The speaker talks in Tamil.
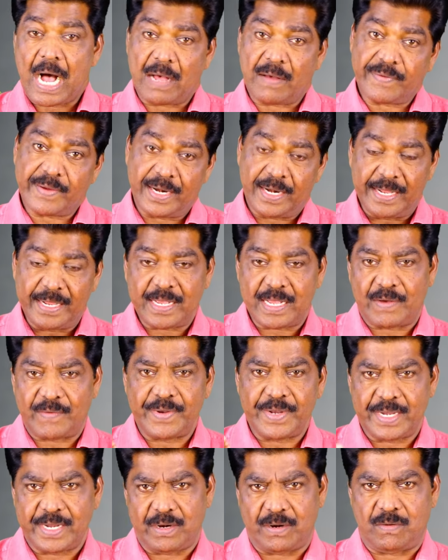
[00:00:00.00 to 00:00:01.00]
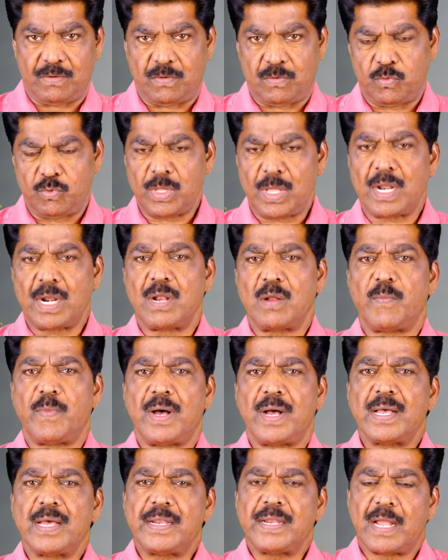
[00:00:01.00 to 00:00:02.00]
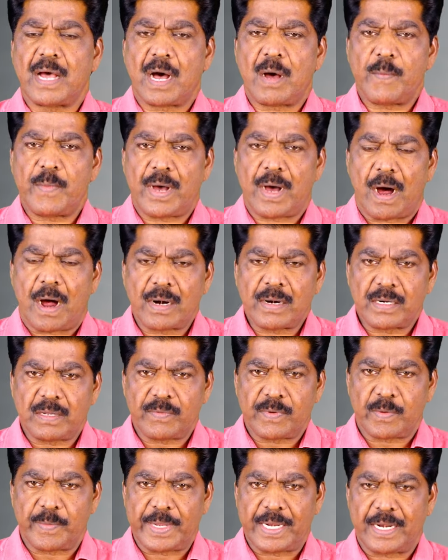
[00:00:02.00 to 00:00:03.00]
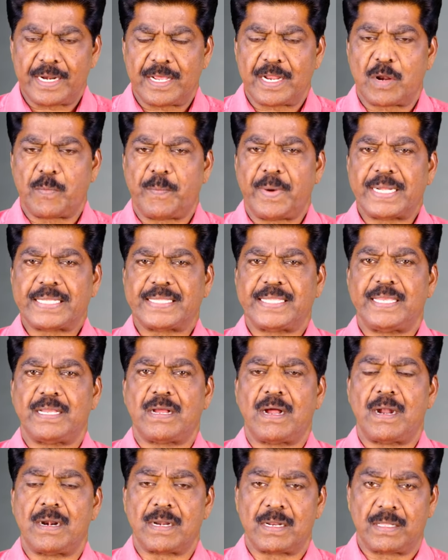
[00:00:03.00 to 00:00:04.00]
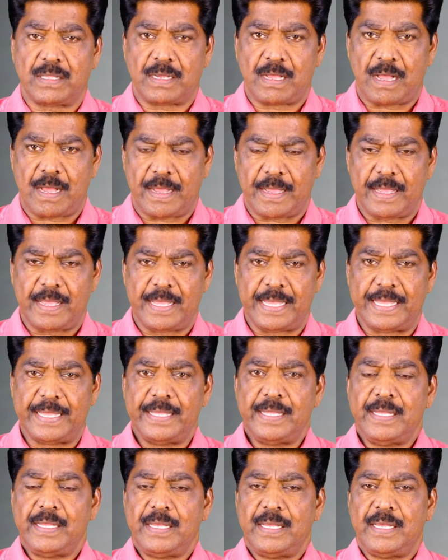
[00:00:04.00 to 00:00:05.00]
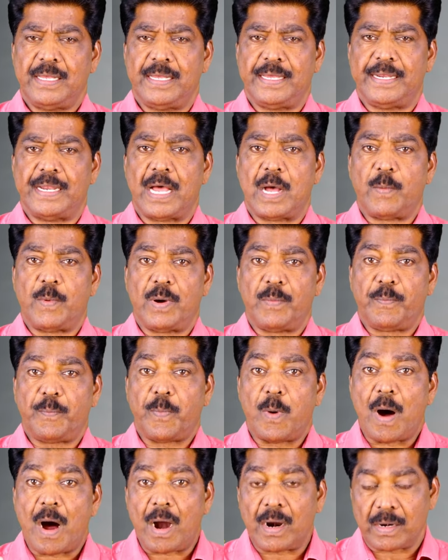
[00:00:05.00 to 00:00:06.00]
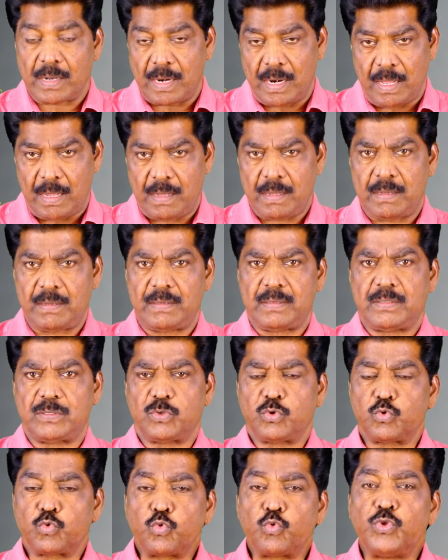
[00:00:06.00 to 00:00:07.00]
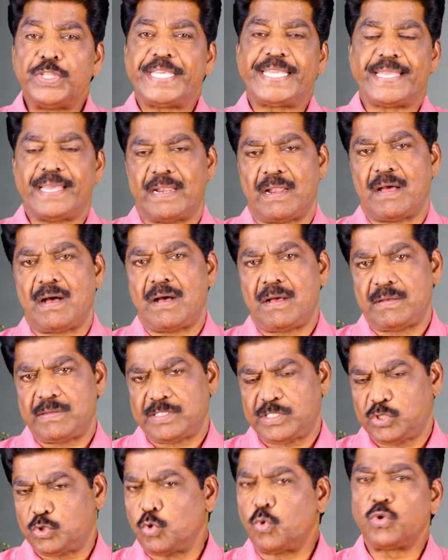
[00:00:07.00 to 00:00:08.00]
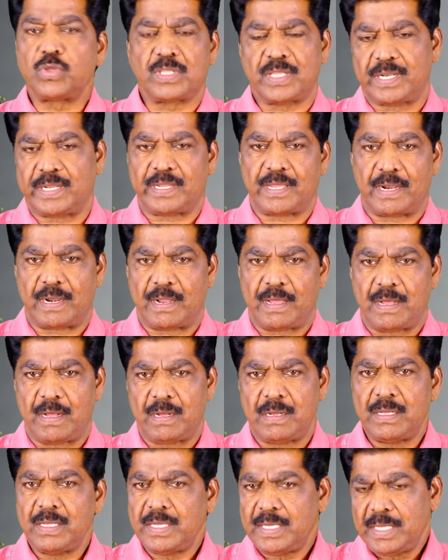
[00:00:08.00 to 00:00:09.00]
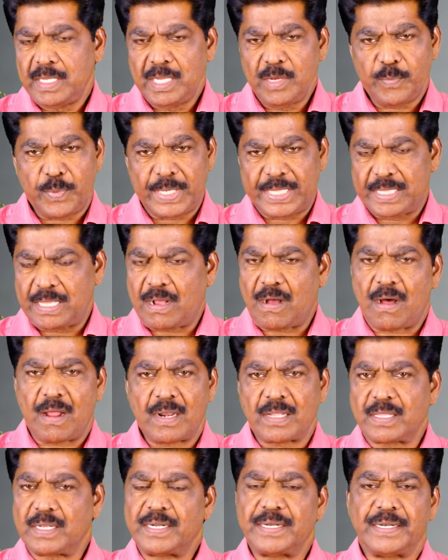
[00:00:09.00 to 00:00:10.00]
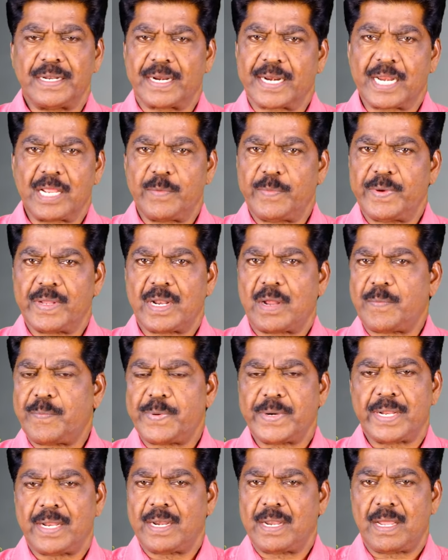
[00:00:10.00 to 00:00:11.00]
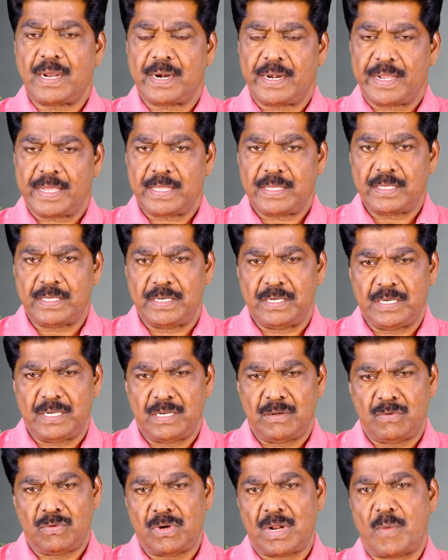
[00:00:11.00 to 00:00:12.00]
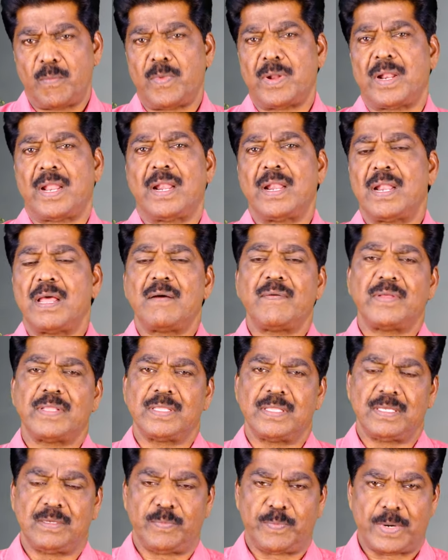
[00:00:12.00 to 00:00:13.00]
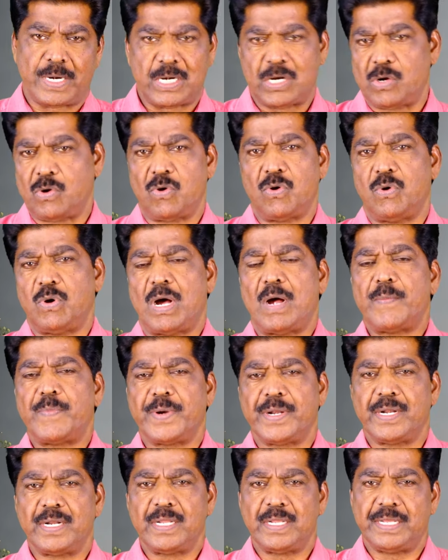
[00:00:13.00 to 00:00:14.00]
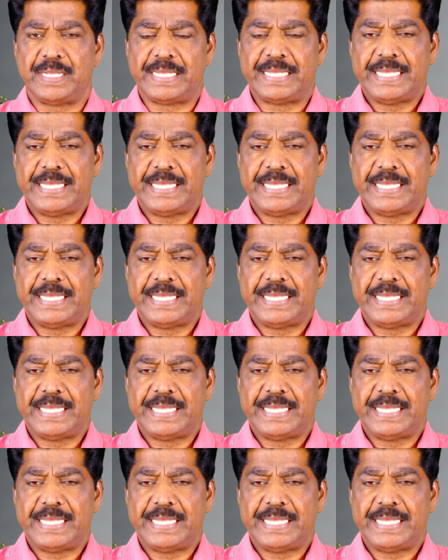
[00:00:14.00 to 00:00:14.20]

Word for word: அவைகளையும் கவனிக்கணும் உதாரணமாக நாம் ஆண்டவர் மேல் இருக்கிற பக்தியை காட்டுறதுக்காக நாம் பாடலாம் துதிக்கலாம் ஸ்தூத்திரிக்கலாம் இப்போ இந்த காலத்தில் நிறைய பேர் அப்படியெல்லாம் கிடையாது இன்னும் நம்ம நல்லா வந்து பண்ணணும் அப்படின்ட்டு